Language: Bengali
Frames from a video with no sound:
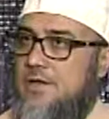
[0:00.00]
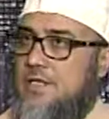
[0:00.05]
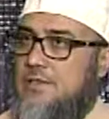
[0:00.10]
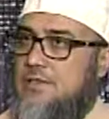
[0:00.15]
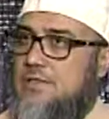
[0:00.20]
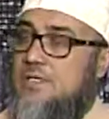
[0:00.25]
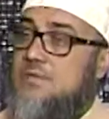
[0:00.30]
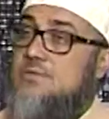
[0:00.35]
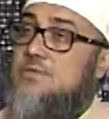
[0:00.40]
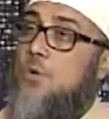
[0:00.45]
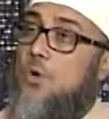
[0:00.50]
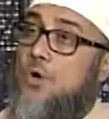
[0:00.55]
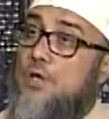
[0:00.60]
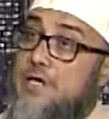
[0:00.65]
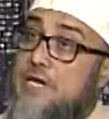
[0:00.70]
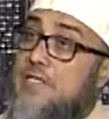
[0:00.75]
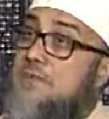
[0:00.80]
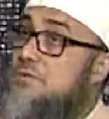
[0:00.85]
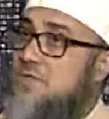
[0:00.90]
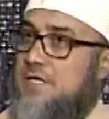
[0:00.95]
থাকা যে
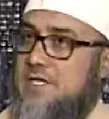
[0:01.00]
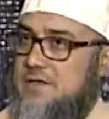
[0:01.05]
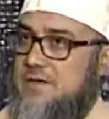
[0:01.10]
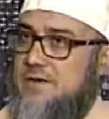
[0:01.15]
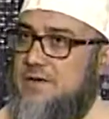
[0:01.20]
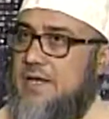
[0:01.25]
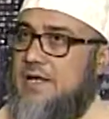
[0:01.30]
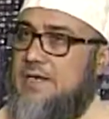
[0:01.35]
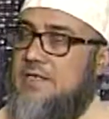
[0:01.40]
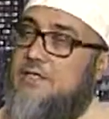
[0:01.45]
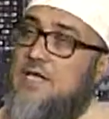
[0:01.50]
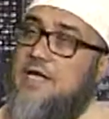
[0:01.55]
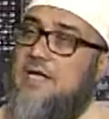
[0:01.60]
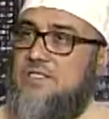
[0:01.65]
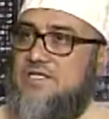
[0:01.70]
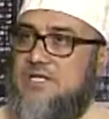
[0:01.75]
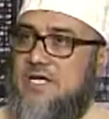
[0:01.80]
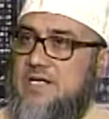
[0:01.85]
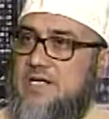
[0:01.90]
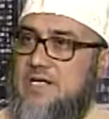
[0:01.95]
ঐকান্তিক এটা
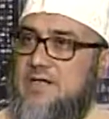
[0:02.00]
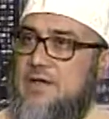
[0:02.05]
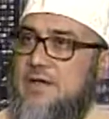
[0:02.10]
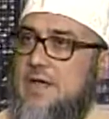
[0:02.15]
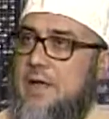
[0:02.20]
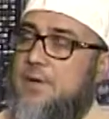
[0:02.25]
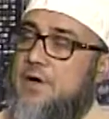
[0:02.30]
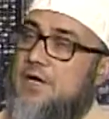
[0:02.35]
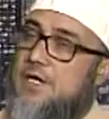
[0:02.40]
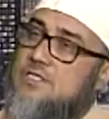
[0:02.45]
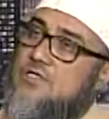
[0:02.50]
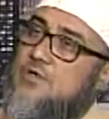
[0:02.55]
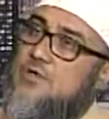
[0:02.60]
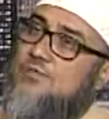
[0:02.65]
থাকা চাই এবং